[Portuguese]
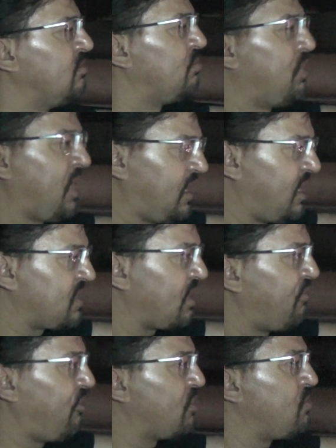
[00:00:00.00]
Porque é dessa
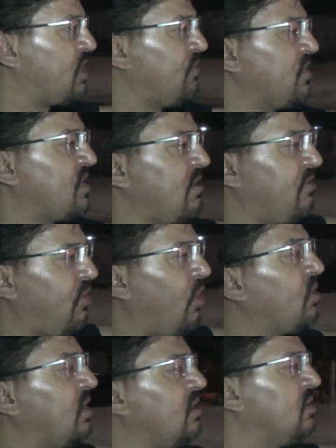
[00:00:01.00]
forma que você
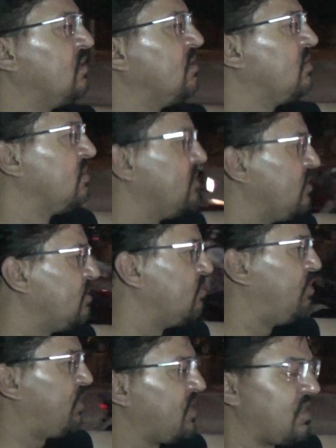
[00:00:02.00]
volta.
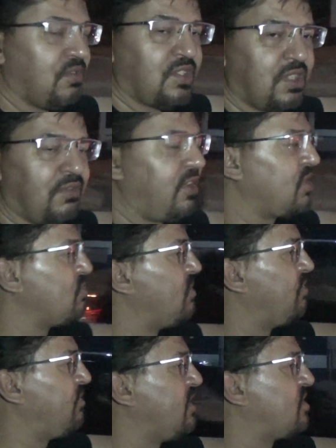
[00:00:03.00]
Porque se você faz
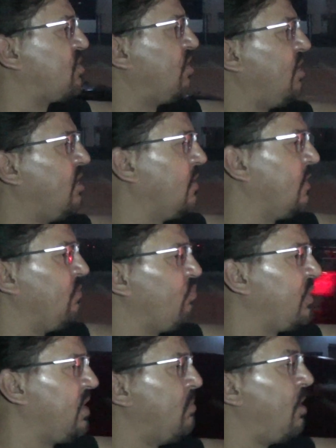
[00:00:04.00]
uma vez só
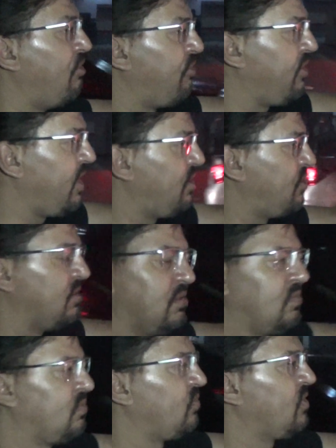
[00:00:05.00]
e mal feito,
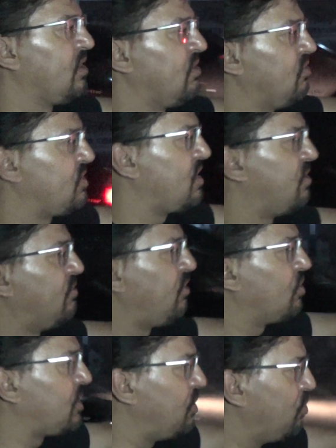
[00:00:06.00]
você não
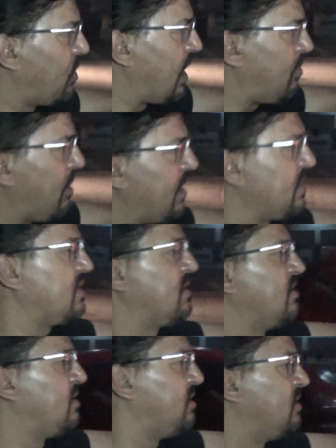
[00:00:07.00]
volta nunca mais.
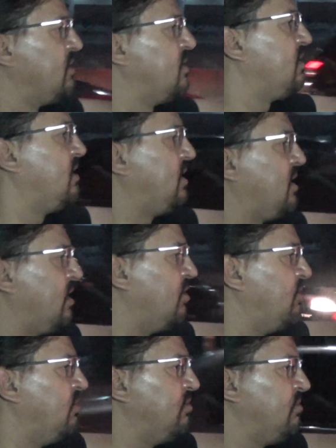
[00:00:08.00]

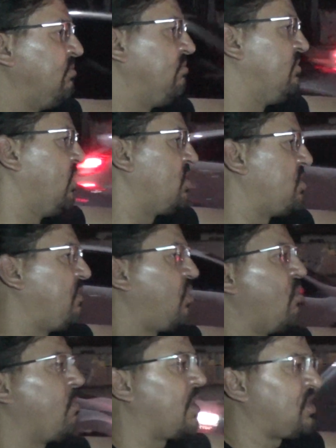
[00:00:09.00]
Então, eu resolvi
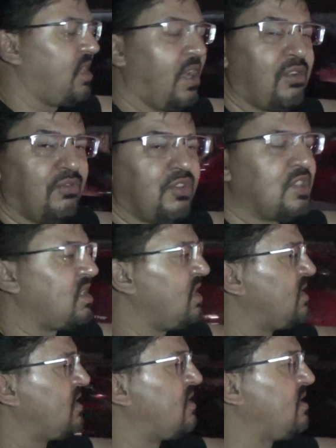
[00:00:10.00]
compartilhar com
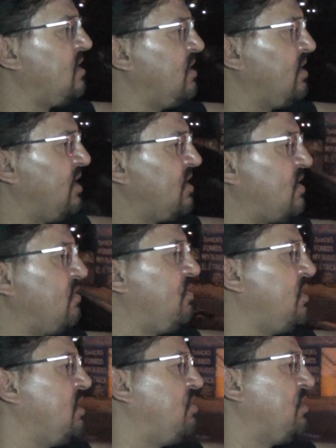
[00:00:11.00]
vocês esse, esse
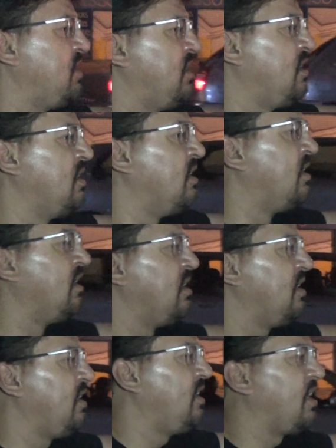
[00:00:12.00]
vídeo e,
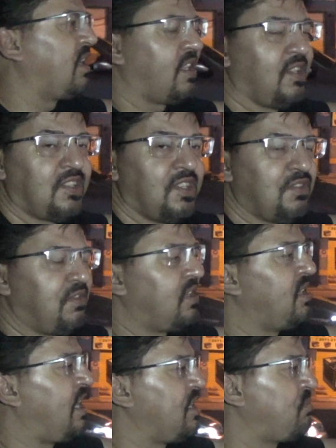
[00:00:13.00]
e agradecer de
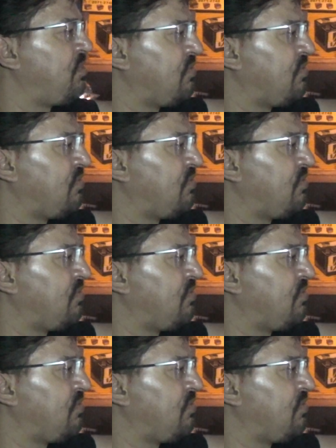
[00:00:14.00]
verdade por